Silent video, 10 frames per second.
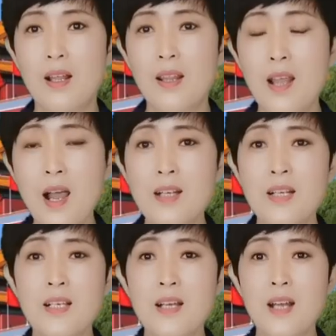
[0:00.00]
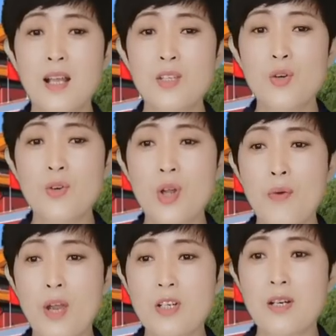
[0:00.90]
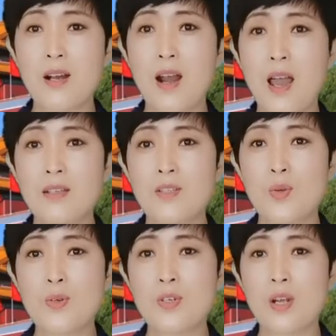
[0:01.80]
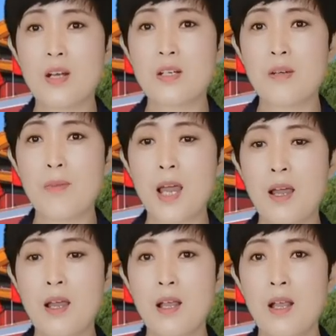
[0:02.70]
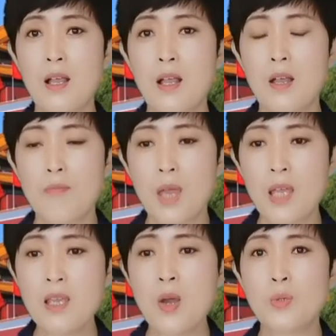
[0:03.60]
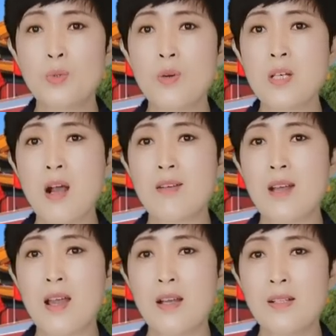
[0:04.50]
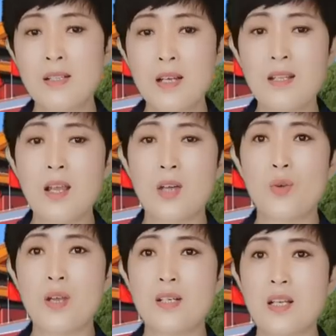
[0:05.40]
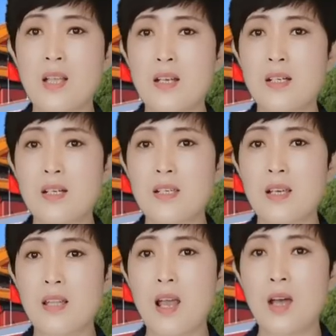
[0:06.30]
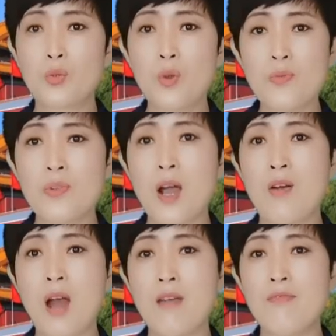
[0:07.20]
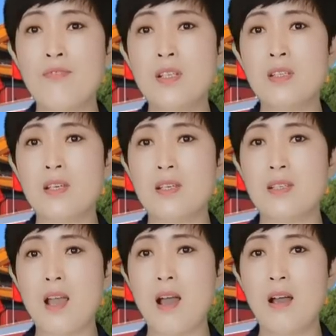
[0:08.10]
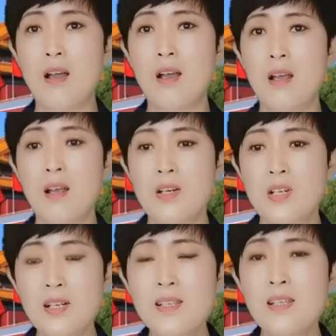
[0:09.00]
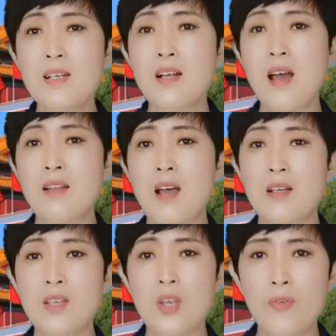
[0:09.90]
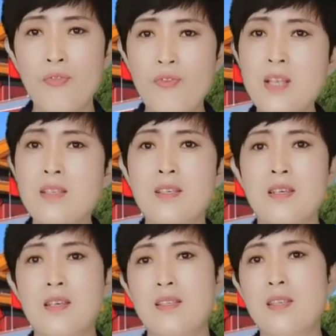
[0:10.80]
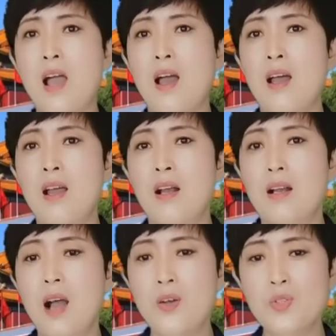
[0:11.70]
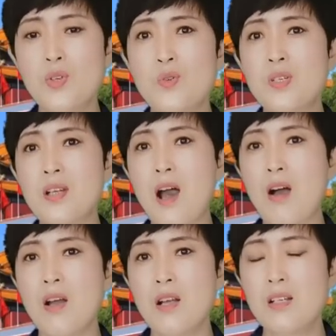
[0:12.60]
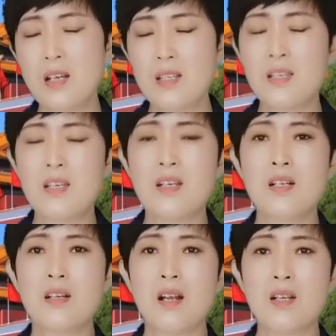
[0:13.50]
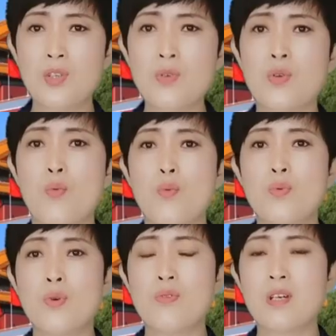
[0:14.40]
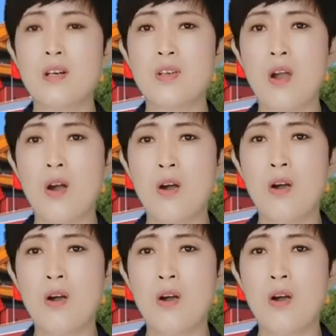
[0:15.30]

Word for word: 那这些人就认为是来自于实验室呗。没有多少人真的对这件事情呢动脑来分析一下，实际上呢，你分析一下，然后你就知道这其实就是无中生有，